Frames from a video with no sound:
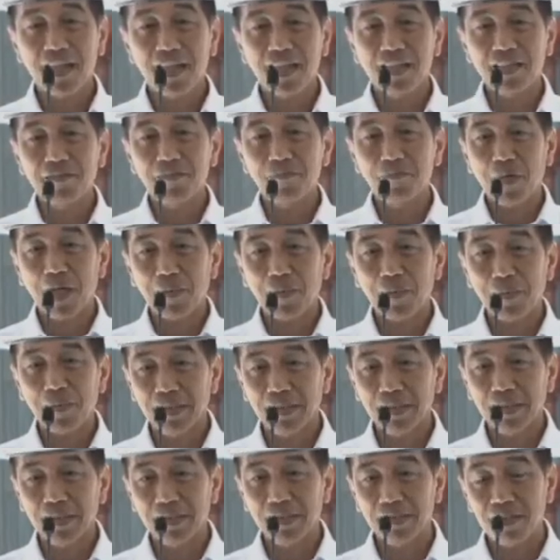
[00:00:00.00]
Saya senang
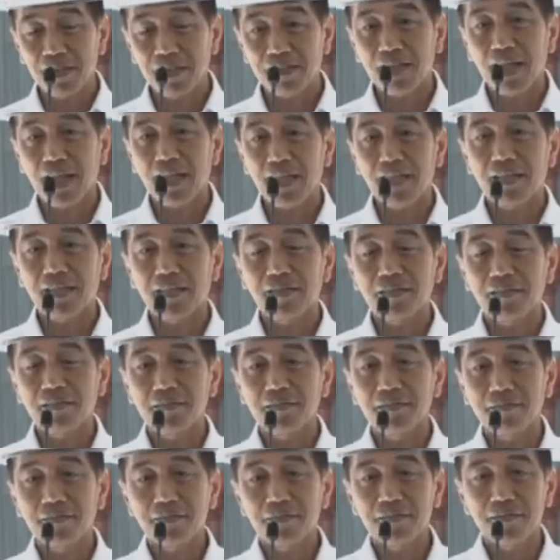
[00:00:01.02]
pabrik ini selesai,
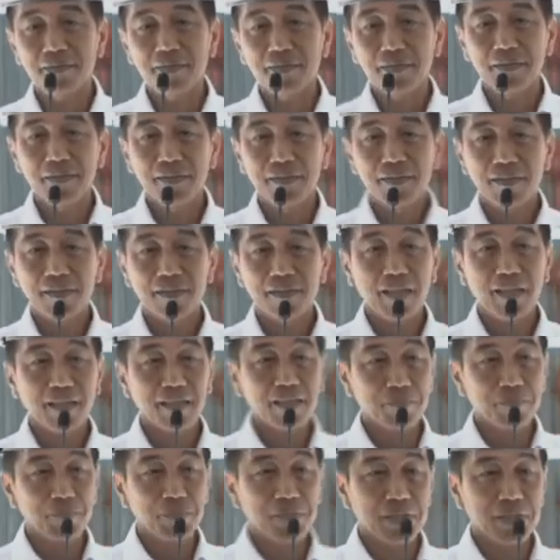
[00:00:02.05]

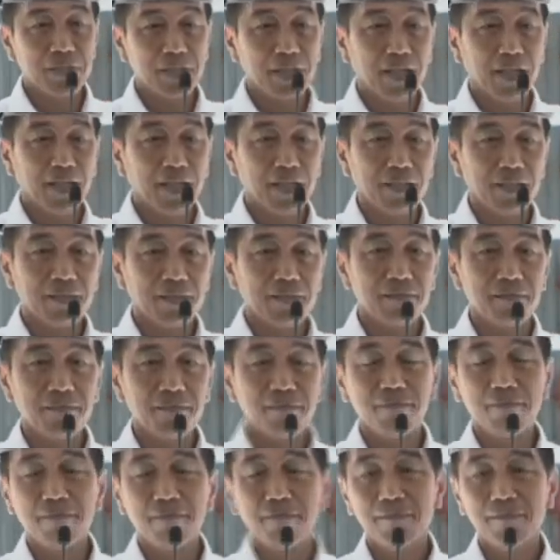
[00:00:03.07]
nanti bisa